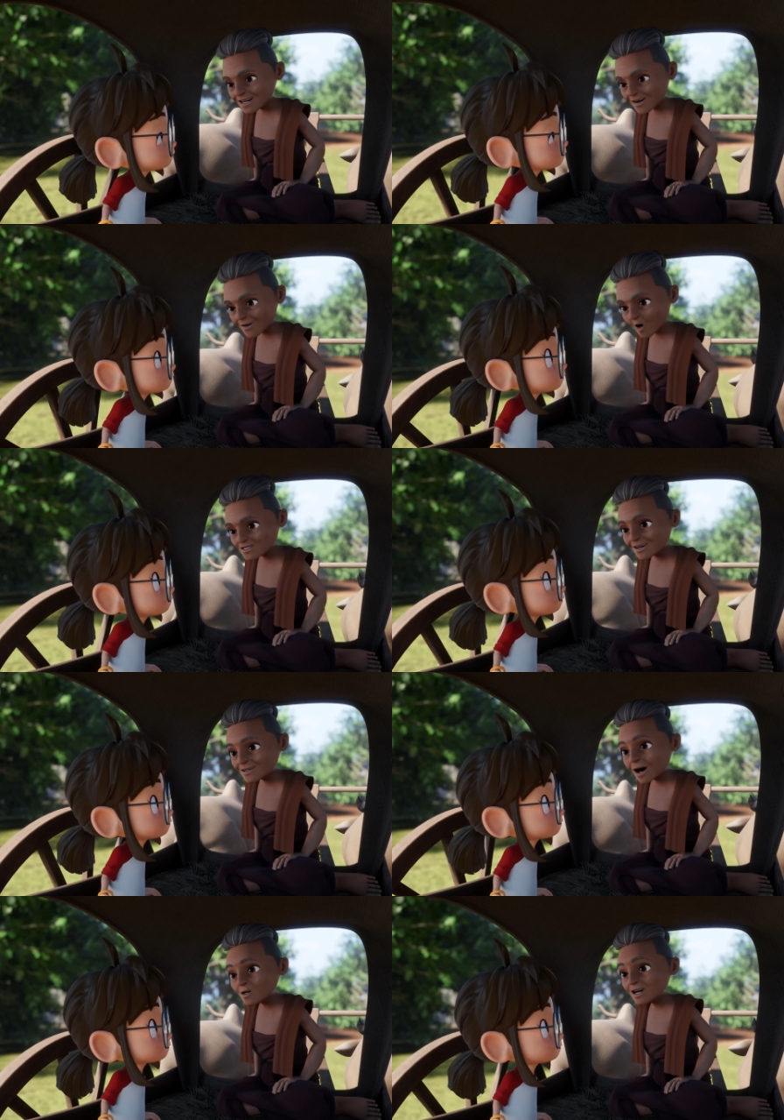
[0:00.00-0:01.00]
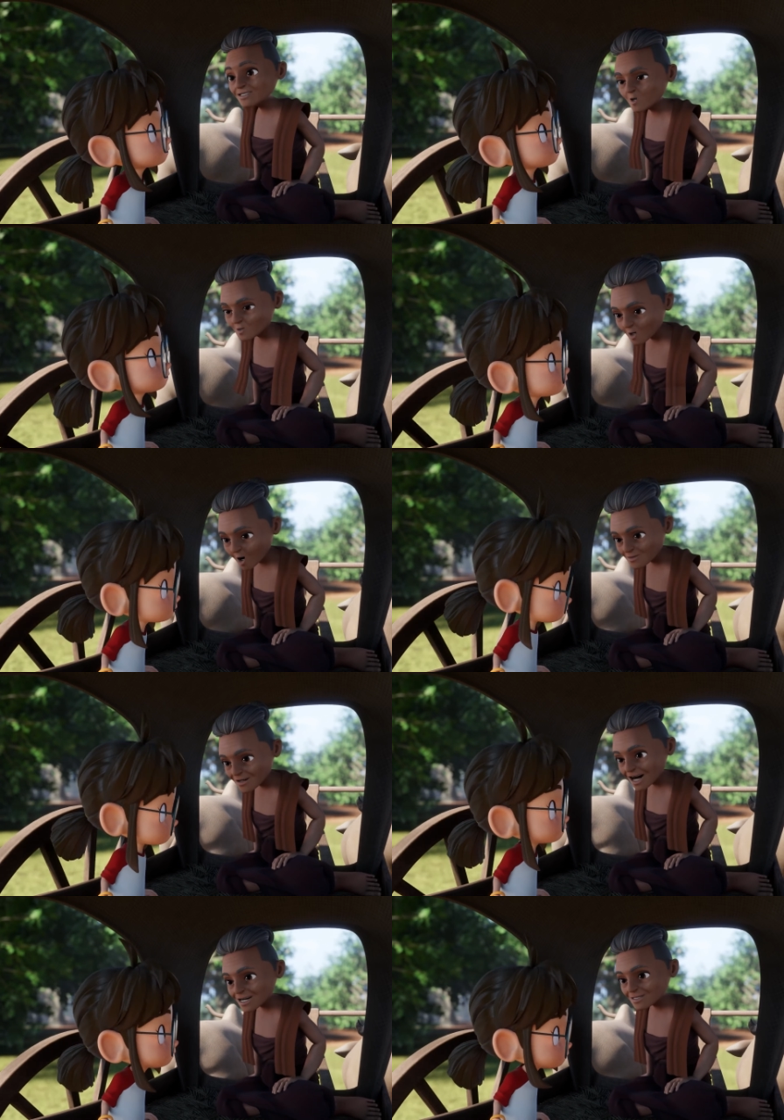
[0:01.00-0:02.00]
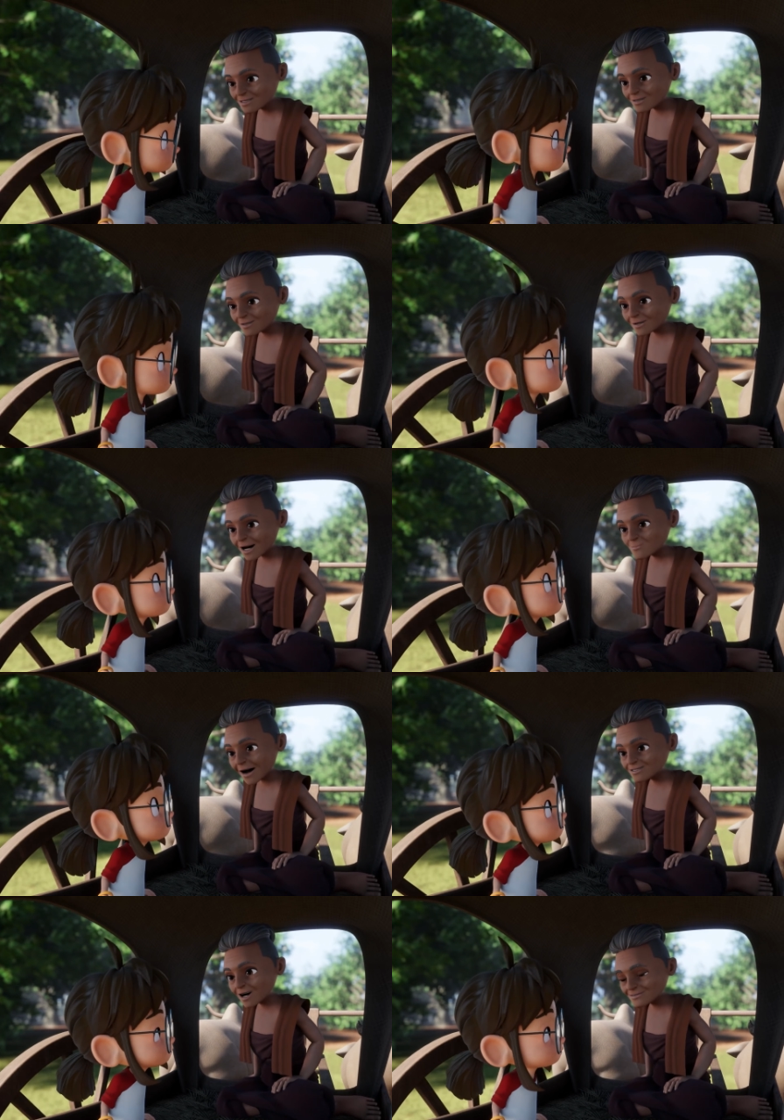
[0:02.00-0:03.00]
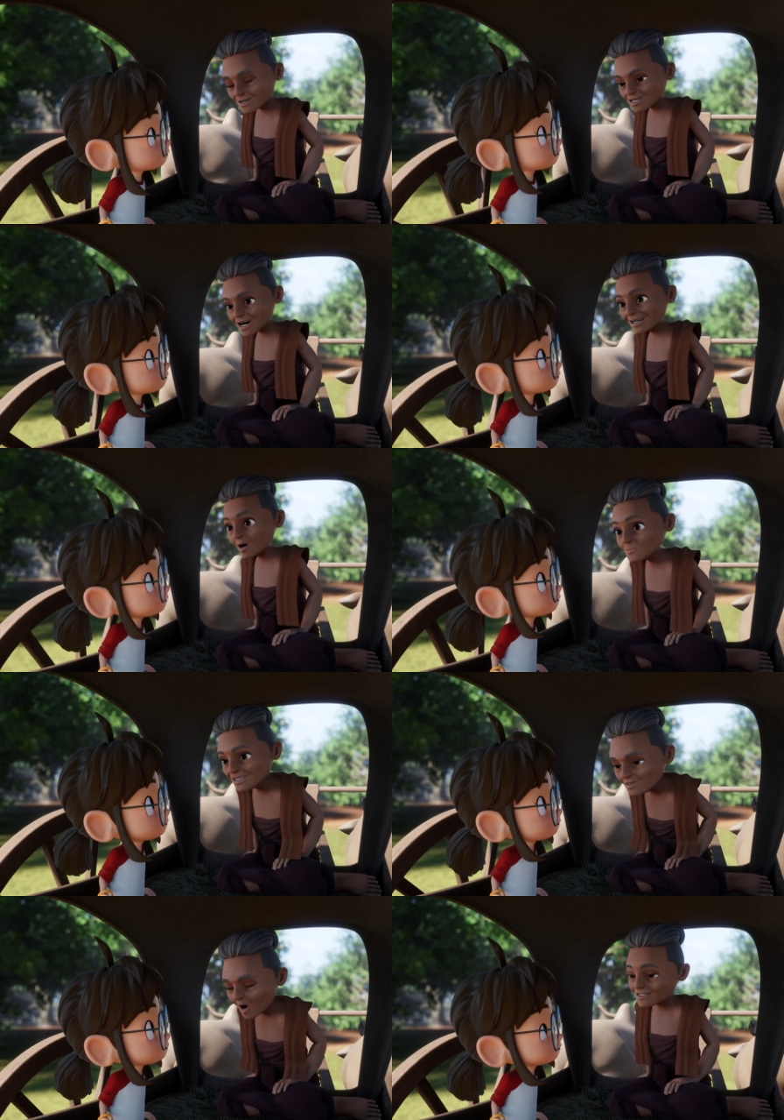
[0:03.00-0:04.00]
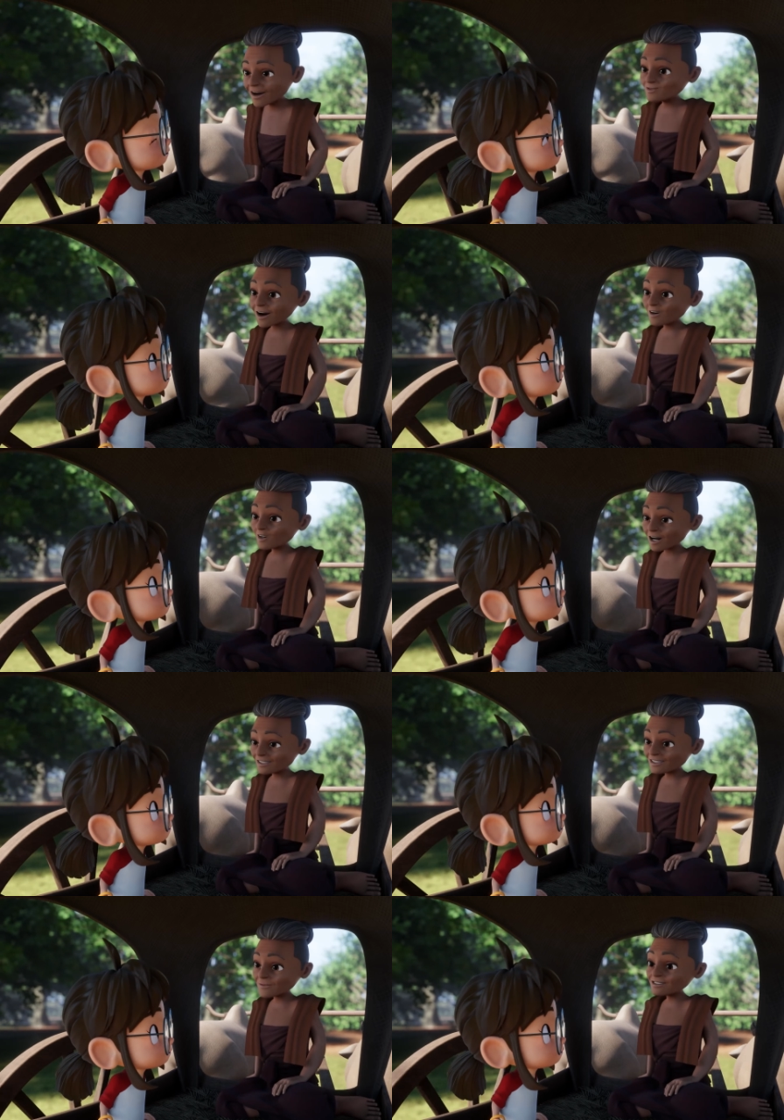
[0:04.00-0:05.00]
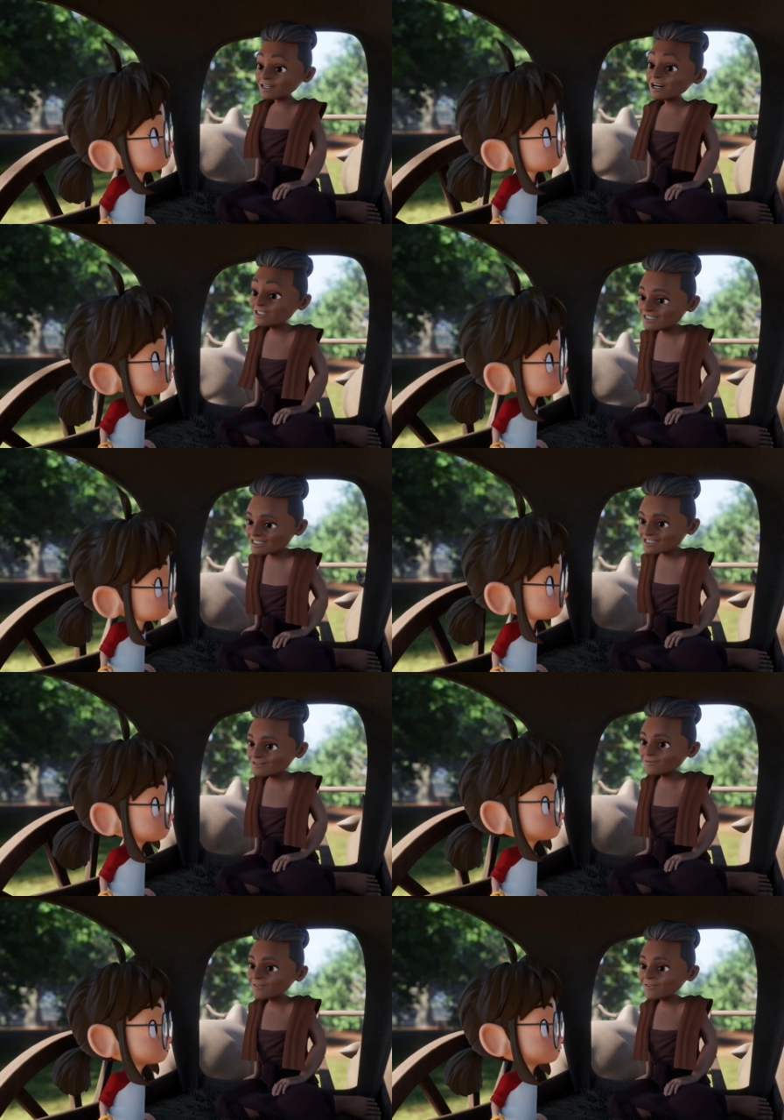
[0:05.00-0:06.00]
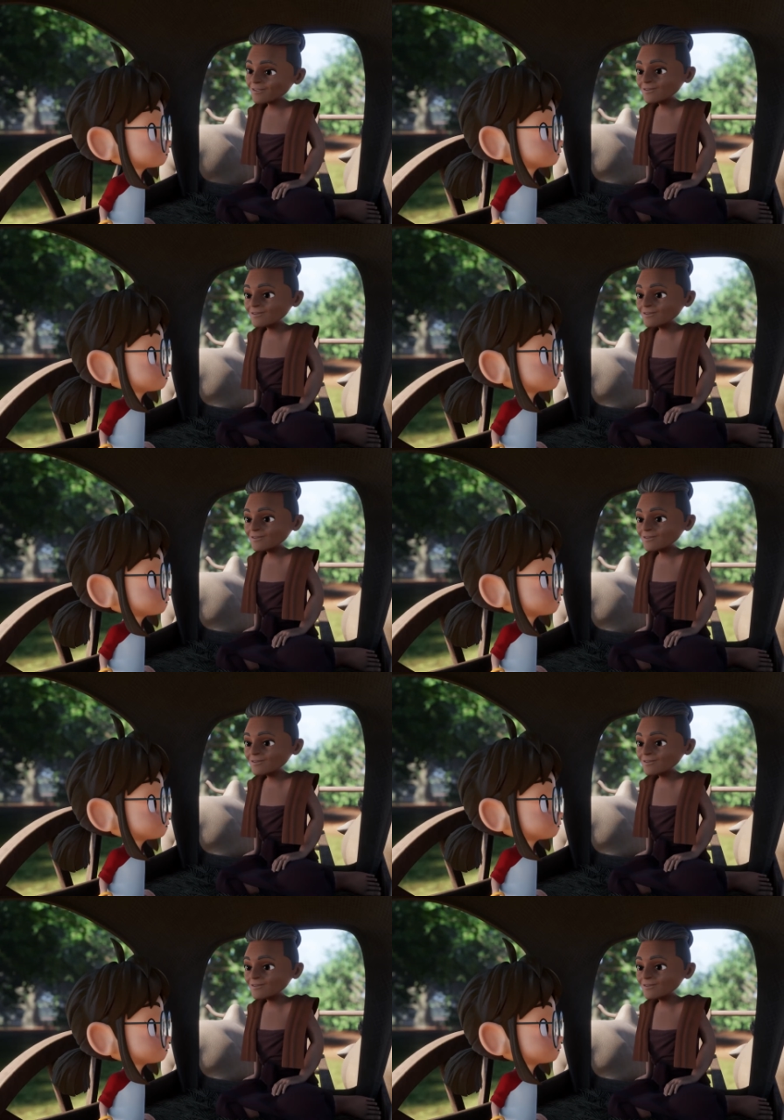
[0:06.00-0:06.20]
ิงสิสมัยพระพุทธเจ้ายังอยู่ ท่านไปไหนก็มีรอยพระบาทไว้มีหลายที่